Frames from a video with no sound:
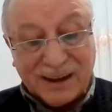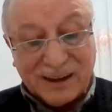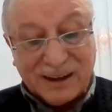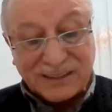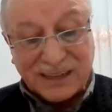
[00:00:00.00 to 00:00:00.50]

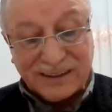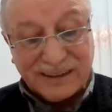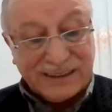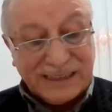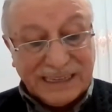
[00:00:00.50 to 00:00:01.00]

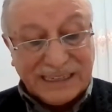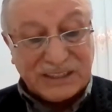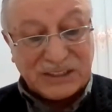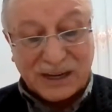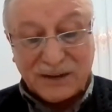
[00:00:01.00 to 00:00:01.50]
azaların
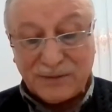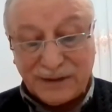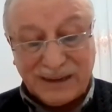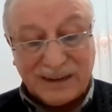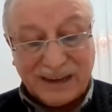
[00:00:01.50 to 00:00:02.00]

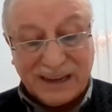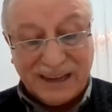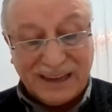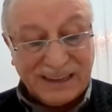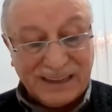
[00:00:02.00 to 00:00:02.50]

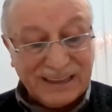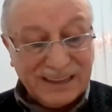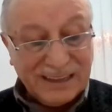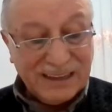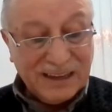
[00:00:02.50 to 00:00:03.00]
inkişafıyla
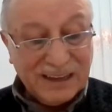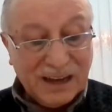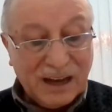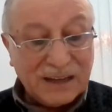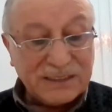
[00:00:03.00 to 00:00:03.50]

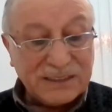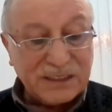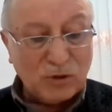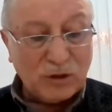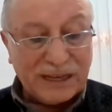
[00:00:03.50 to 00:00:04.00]

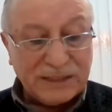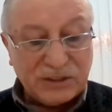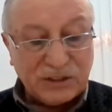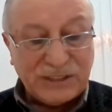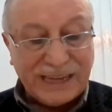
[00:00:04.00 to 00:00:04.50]
hasıl olan
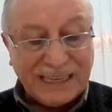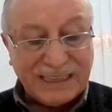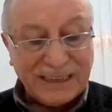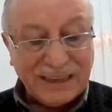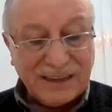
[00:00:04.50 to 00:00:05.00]

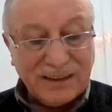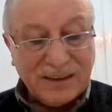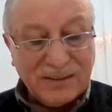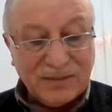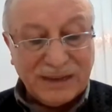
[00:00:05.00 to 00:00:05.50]
çiçek
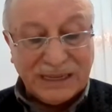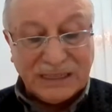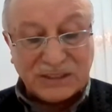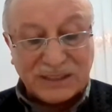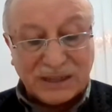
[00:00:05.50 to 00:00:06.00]
ve
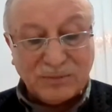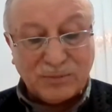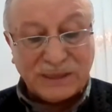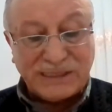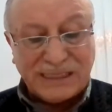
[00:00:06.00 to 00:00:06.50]

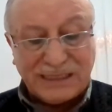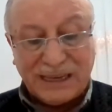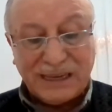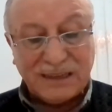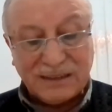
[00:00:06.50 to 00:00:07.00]
insanın basit
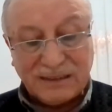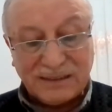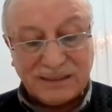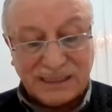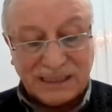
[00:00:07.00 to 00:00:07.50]

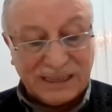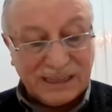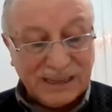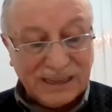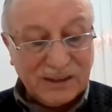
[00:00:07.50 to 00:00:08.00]
heyetidir ki
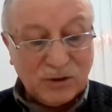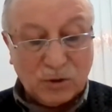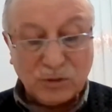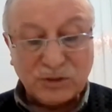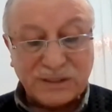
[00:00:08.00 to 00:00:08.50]

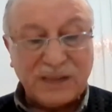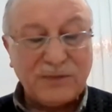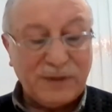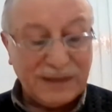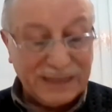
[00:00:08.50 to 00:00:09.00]
o
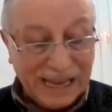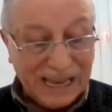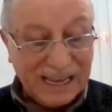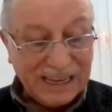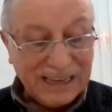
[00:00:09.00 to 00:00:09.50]

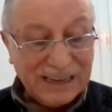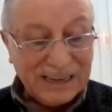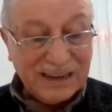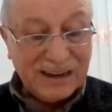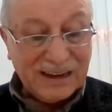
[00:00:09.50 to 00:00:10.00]
sayfede
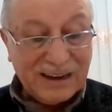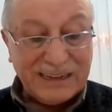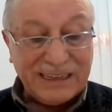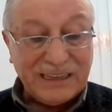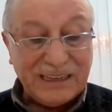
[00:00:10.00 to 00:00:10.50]

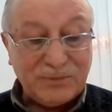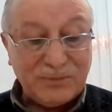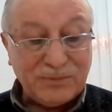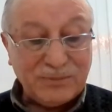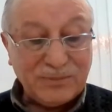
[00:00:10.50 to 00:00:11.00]

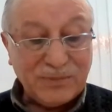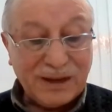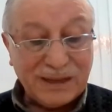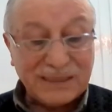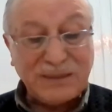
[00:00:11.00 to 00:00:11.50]
alim,
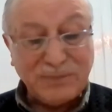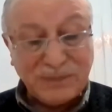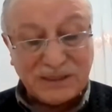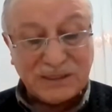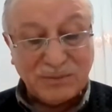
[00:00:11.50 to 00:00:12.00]
hakim
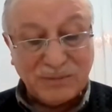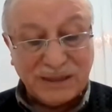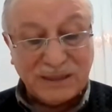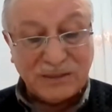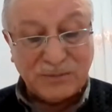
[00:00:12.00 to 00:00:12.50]

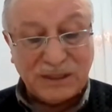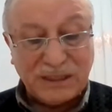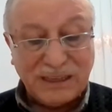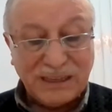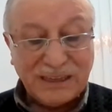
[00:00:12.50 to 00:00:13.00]
isimleri
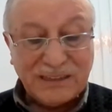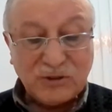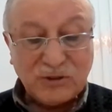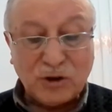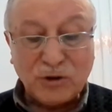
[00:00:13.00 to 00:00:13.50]
gibi
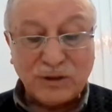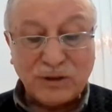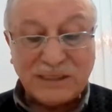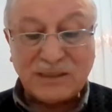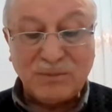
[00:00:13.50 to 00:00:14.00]
çok
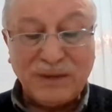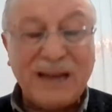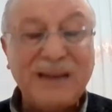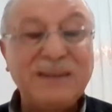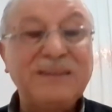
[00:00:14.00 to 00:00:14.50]

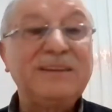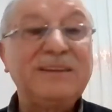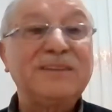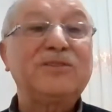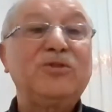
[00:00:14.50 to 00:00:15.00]
isimler
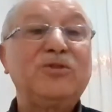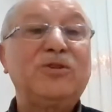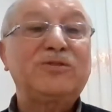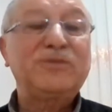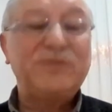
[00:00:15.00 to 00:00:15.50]

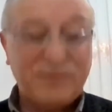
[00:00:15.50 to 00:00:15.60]
yazılıyor.